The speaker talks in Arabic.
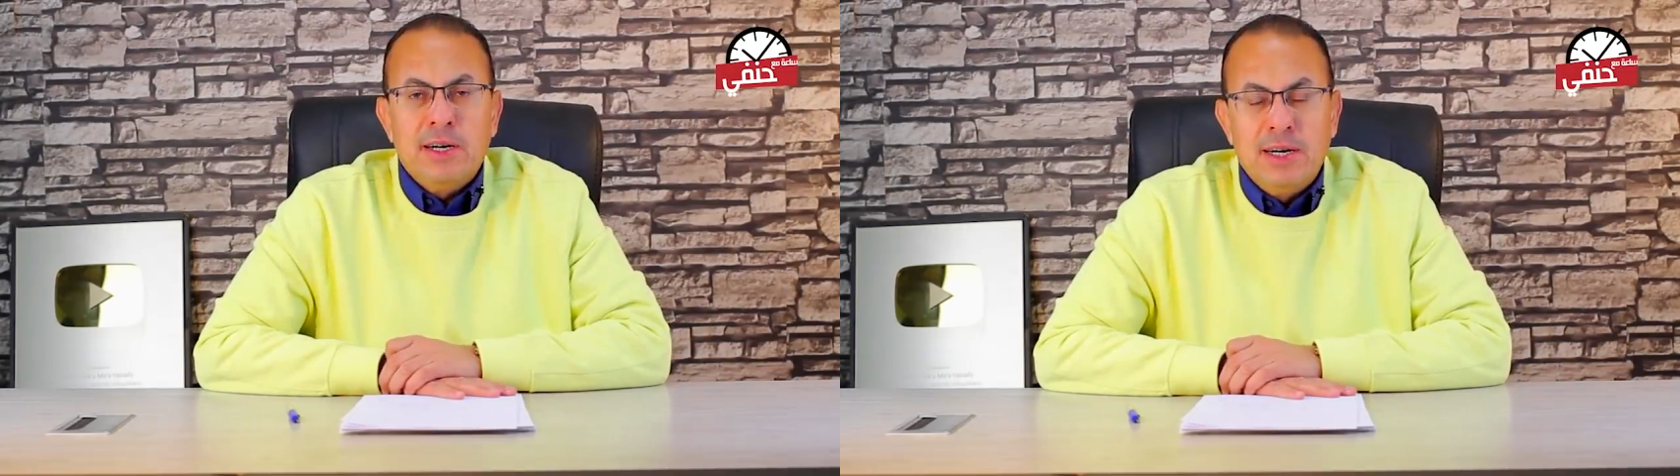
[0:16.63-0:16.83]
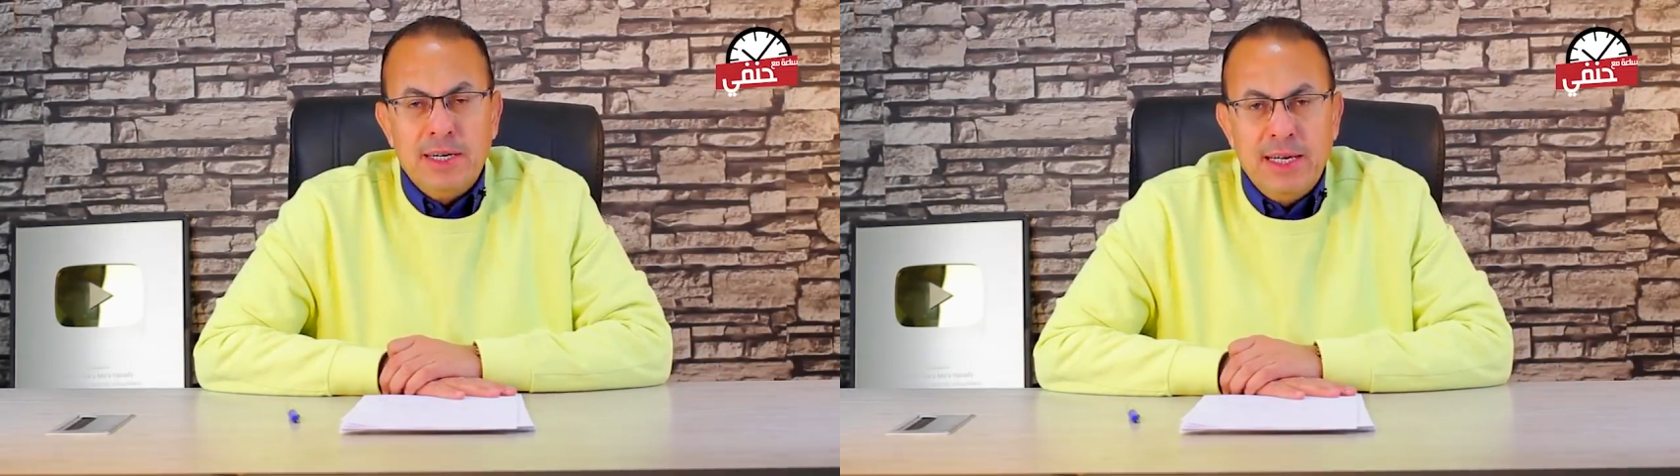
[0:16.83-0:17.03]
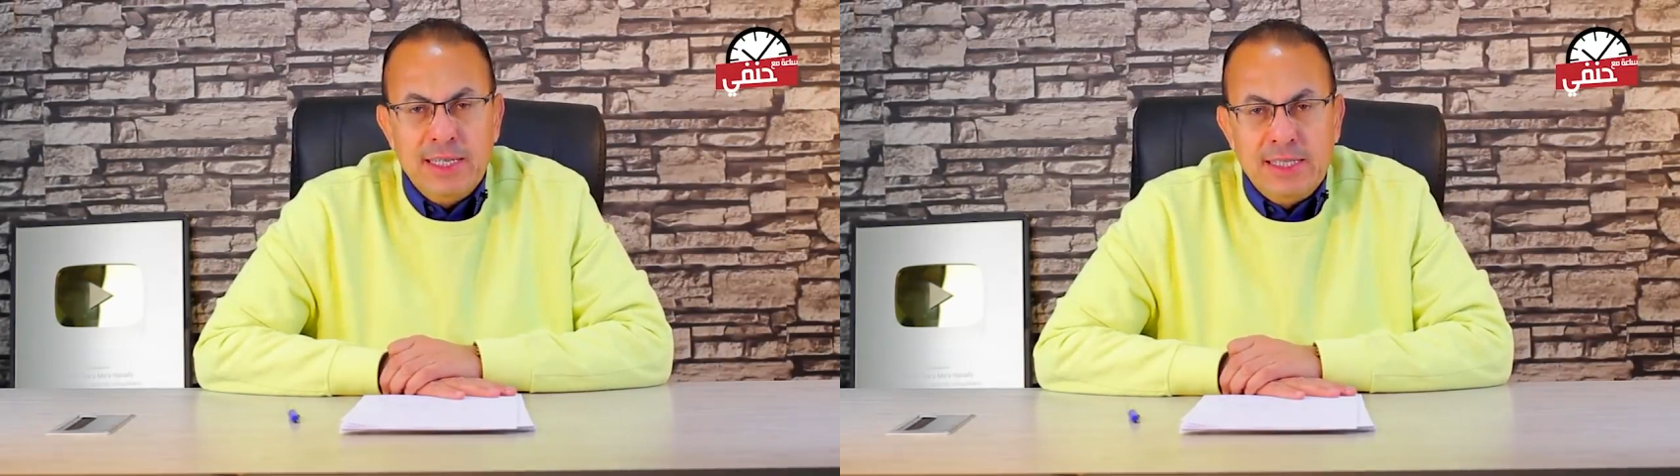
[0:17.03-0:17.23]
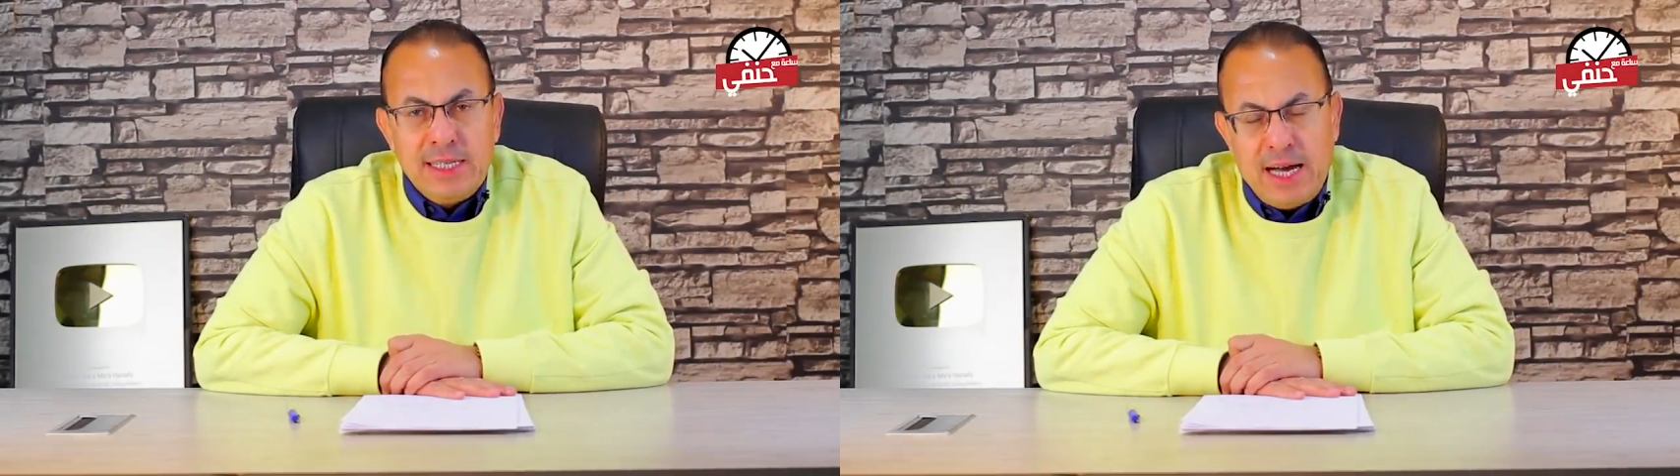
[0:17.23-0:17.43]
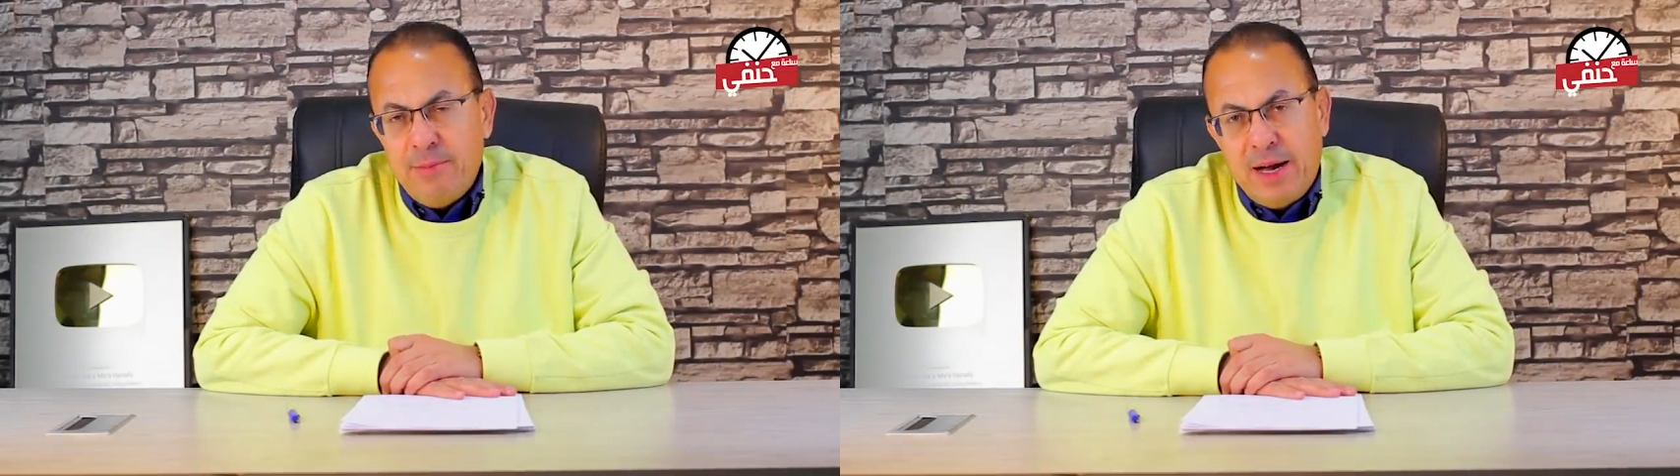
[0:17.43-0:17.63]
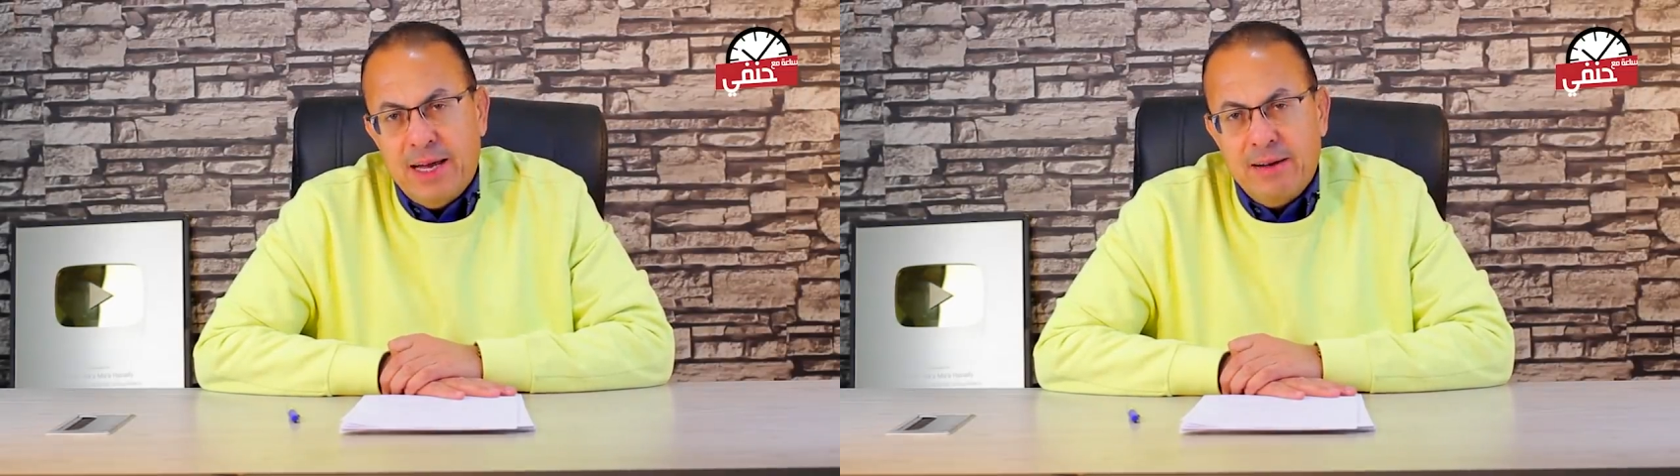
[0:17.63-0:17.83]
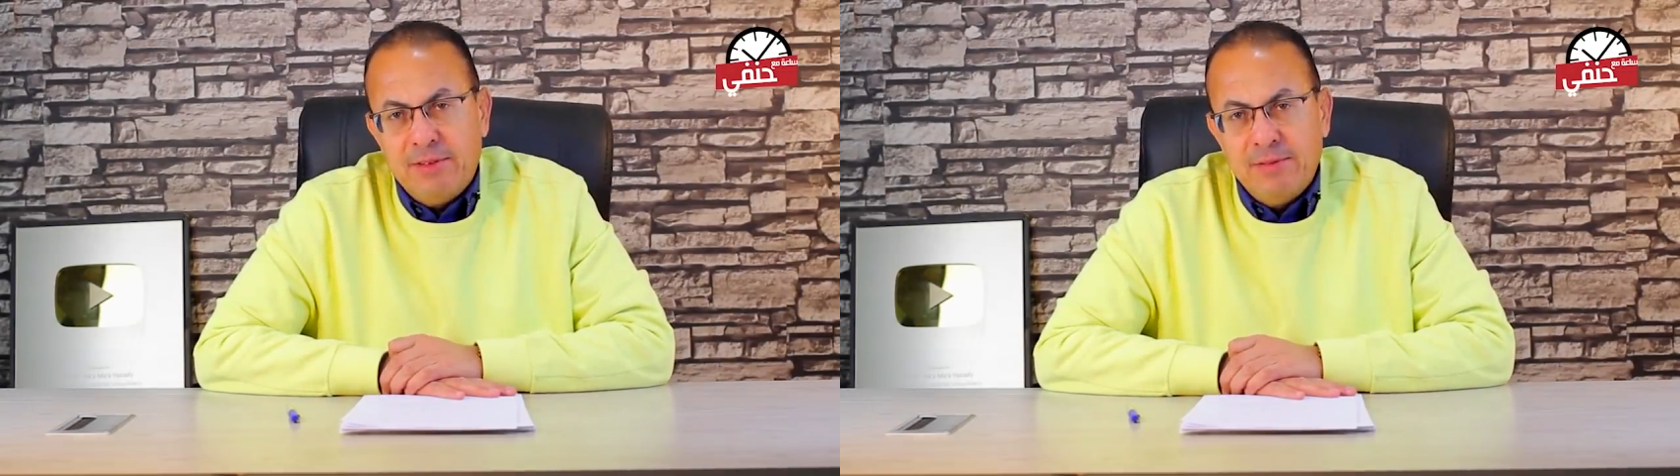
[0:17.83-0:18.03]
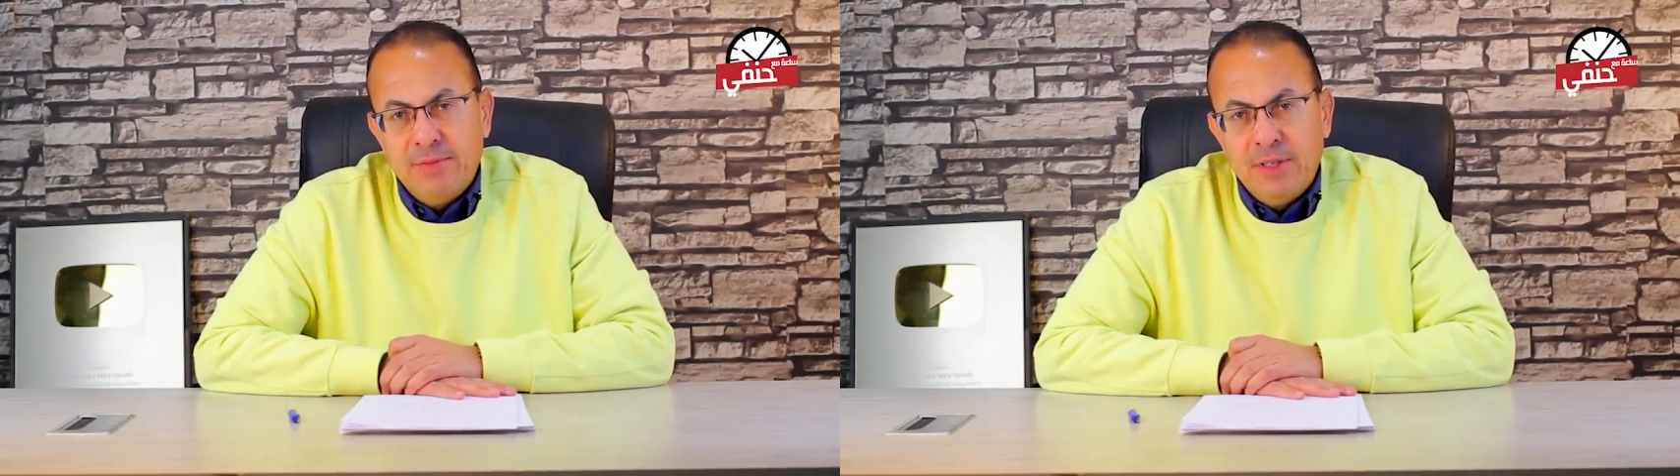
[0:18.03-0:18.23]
قناة ساعة مع حنفي